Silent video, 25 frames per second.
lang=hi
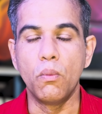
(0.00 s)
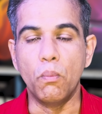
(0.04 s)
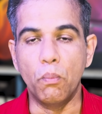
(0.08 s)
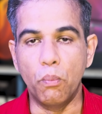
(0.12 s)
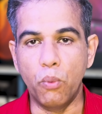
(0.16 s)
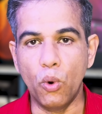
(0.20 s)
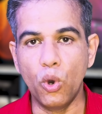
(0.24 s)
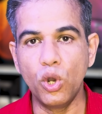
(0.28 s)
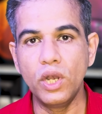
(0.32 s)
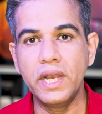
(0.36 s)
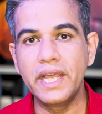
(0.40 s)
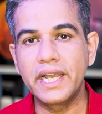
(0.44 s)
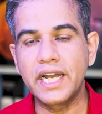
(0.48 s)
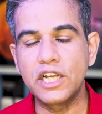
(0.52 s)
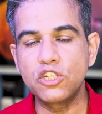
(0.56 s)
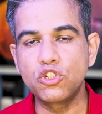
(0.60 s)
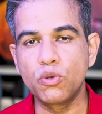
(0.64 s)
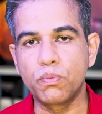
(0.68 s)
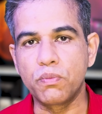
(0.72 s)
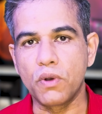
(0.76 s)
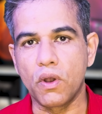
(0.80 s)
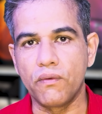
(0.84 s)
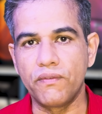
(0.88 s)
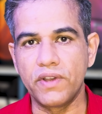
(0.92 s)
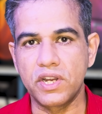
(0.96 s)
बोलने का जो
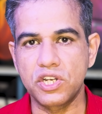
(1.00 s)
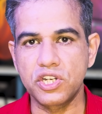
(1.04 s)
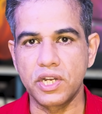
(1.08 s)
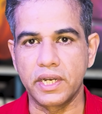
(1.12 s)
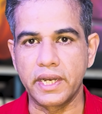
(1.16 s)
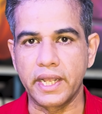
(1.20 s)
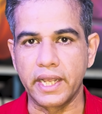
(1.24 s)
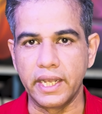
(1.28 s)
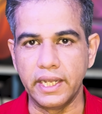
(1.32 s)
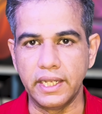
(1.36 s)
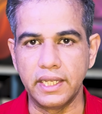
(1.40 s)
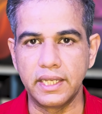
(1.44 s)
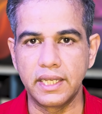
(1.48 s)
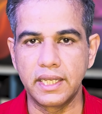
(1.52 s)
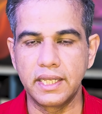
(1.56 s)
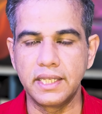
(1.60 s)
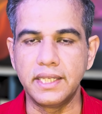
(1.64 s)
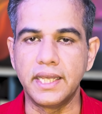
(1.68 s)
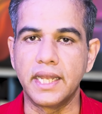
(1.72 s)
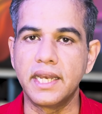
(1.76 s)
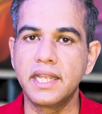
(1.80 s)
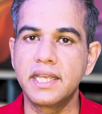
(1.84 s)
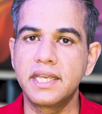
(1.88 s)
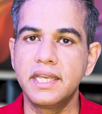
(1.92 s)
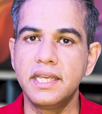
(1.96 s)
प्रोफेशन है
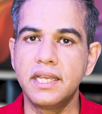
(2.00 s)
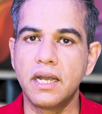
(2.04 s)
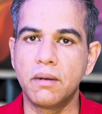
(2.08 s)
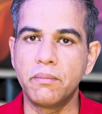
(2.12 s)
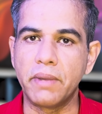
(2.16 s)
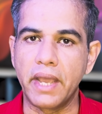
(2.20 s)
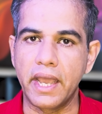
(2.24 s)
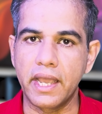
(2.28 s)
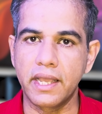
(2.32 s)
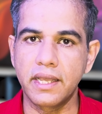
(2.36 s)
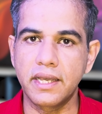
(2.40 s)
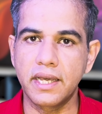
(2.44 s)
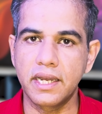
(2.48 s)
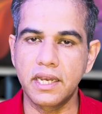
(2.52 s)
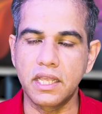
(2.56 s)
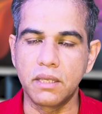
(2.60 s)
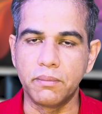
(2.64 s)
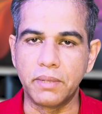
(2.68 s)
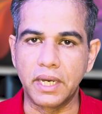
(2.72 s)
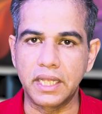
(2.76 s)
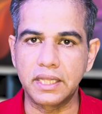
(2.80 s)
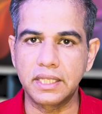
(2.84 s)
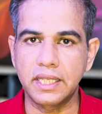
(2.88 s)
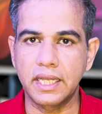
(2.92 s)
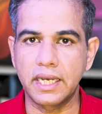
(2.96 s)
यानी कि हम एंकर की
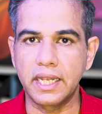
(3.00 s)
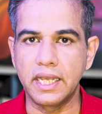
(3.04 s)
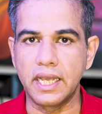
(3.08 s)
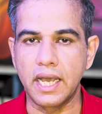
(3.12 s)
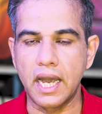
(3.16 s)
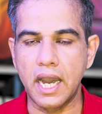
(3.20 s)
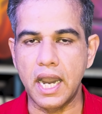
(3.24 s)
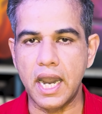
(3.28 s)
बात करें